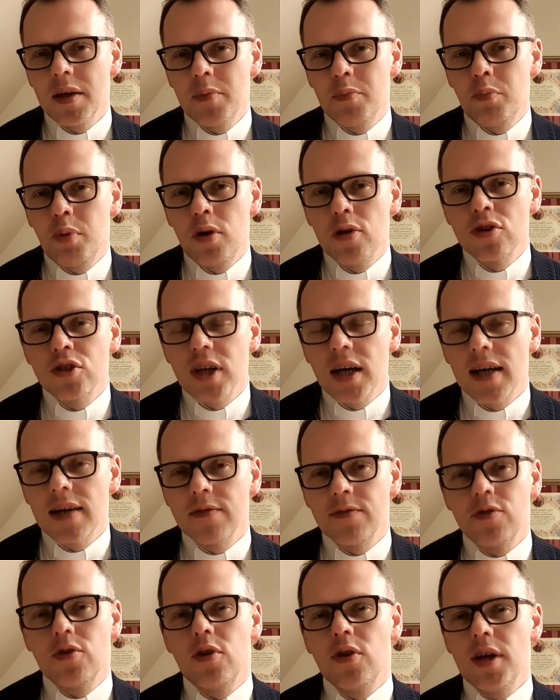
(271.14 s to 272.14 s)
pożar
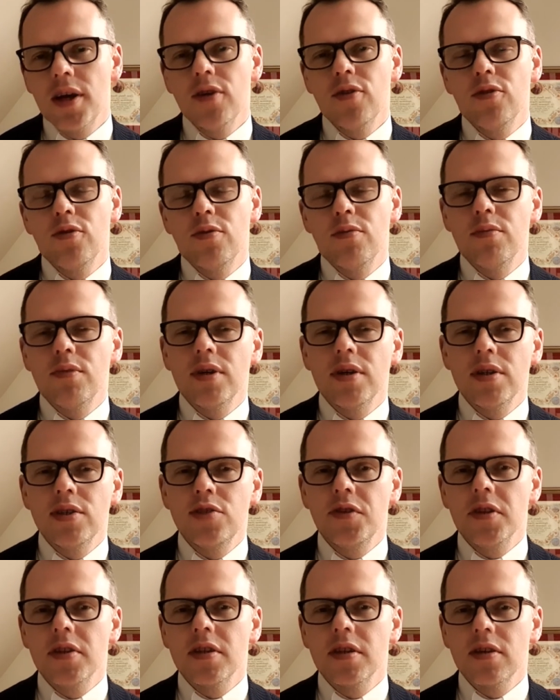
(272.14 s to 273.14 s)
w kolegium
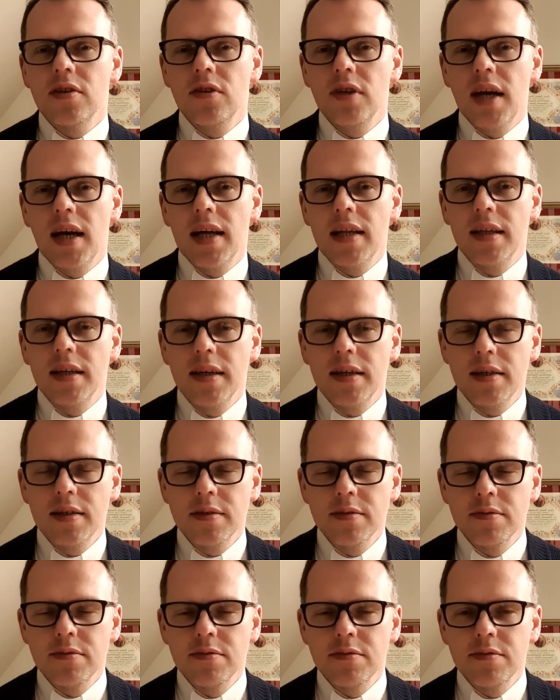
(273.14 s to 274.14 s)
świętego Jana
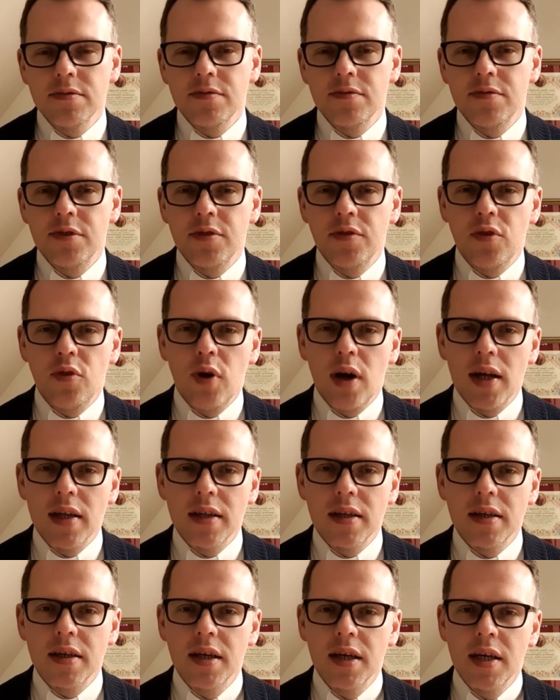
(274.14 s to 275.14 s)

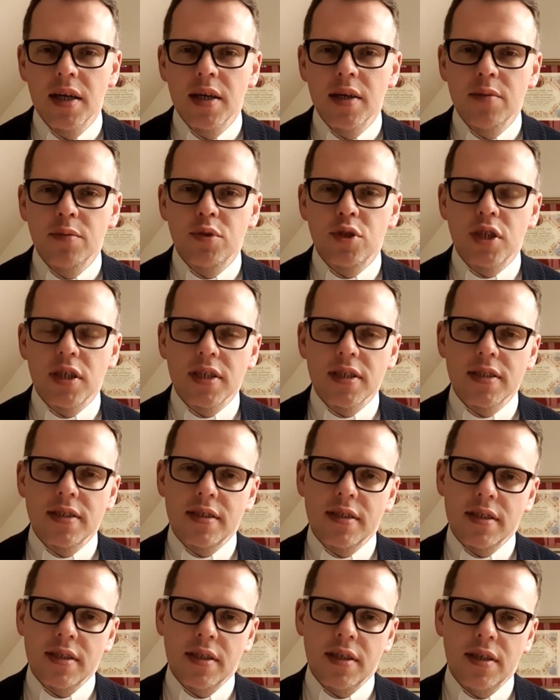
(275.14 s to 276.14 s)
wywołany
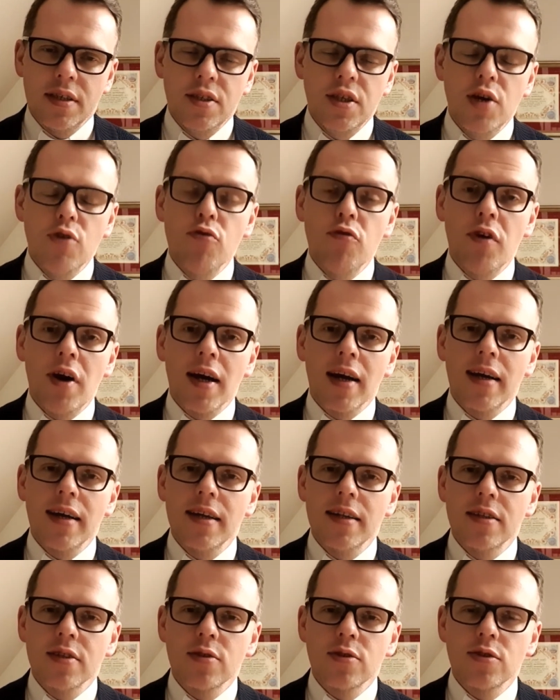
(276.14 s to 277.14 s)
przez nieuwagę
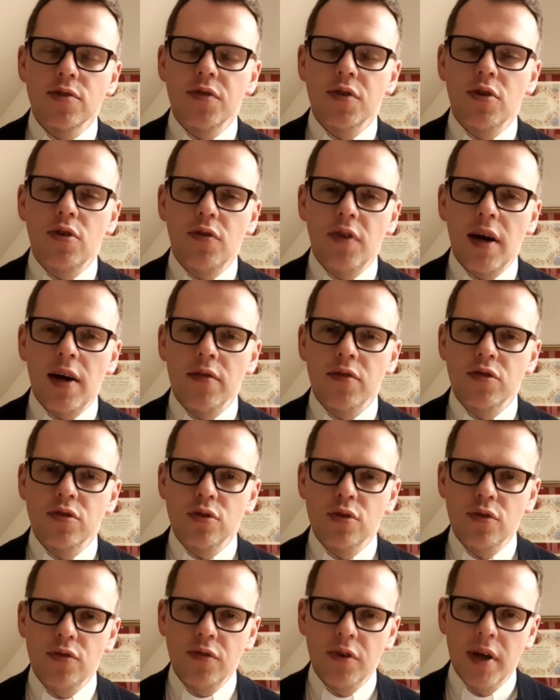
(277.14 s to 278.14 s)
jednego z
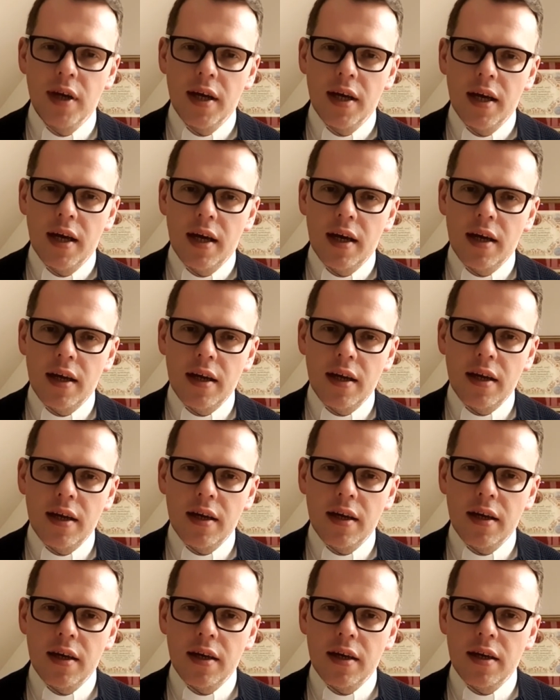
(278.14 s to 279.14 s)
wychowawców
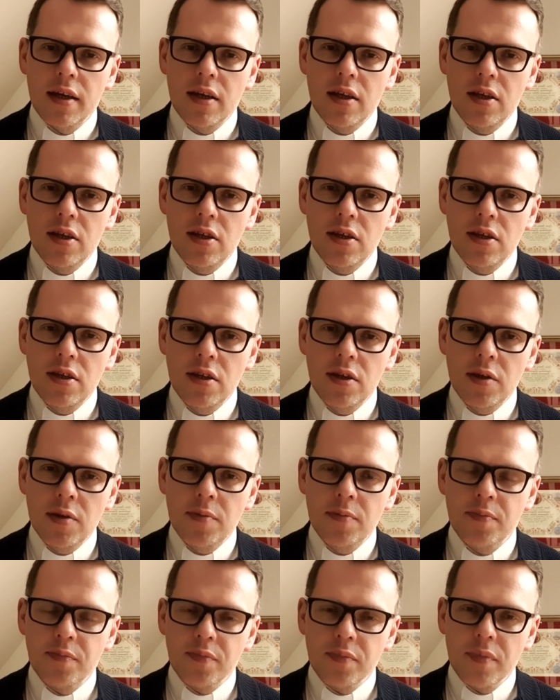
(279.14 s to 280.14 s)
i
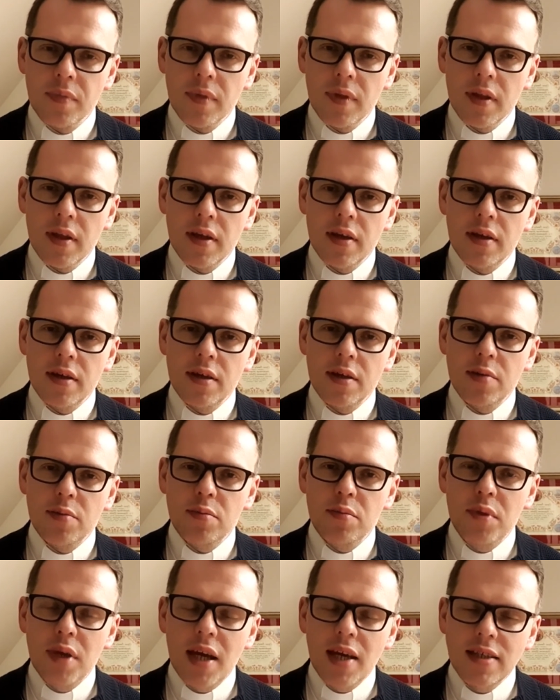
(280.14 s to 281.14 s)

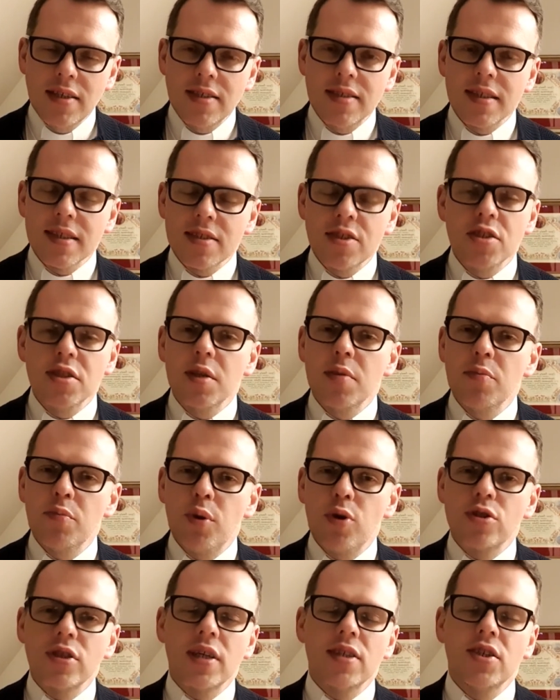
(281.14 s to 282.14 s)
miejsce, gdzie ten
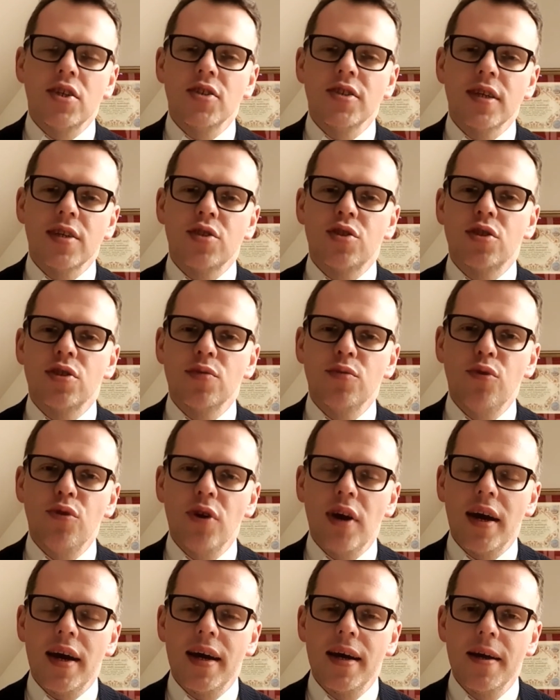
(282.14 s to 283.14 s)
pożar się
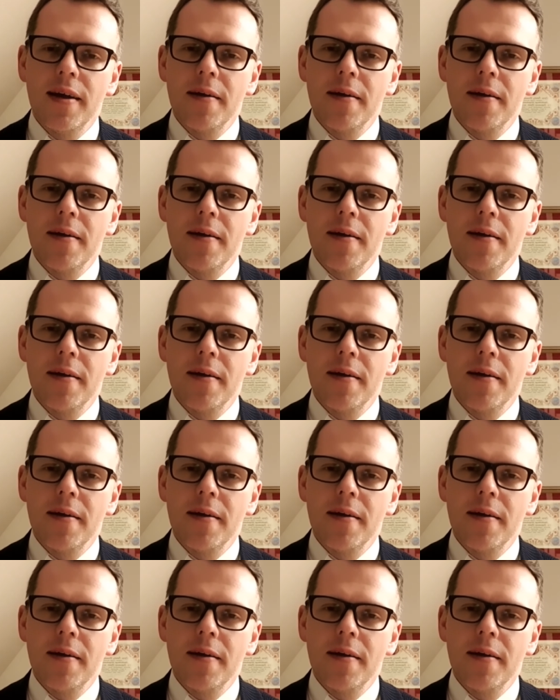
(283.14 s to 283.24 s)
zatrzymuje. E,